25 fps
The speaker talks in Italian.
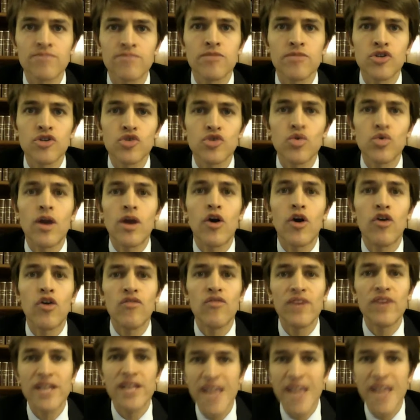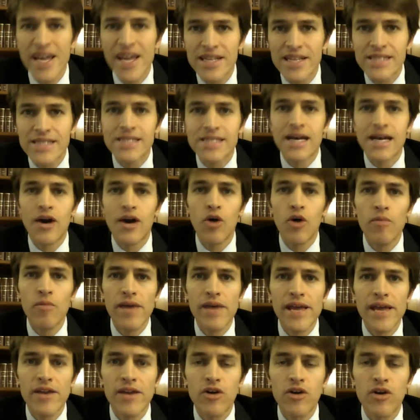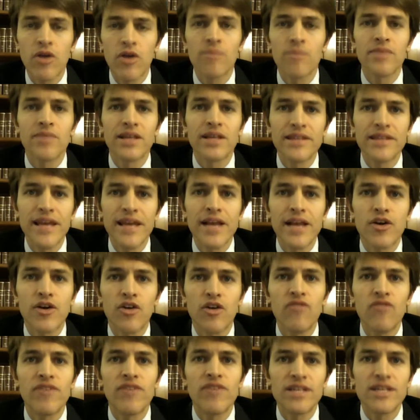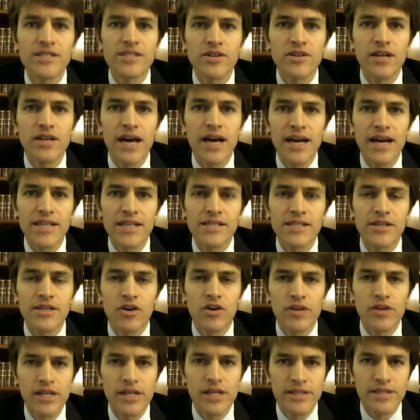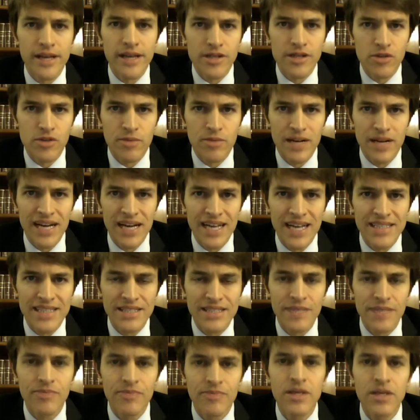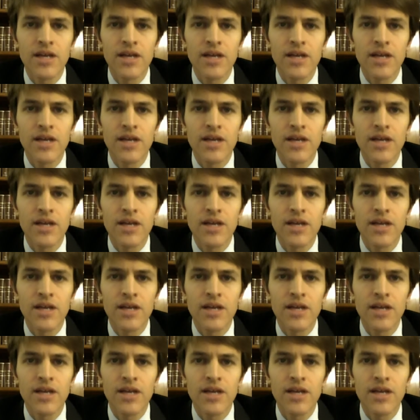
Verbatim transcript: sulla convenienza o meno nel convenzionarsi con il terzo pagante.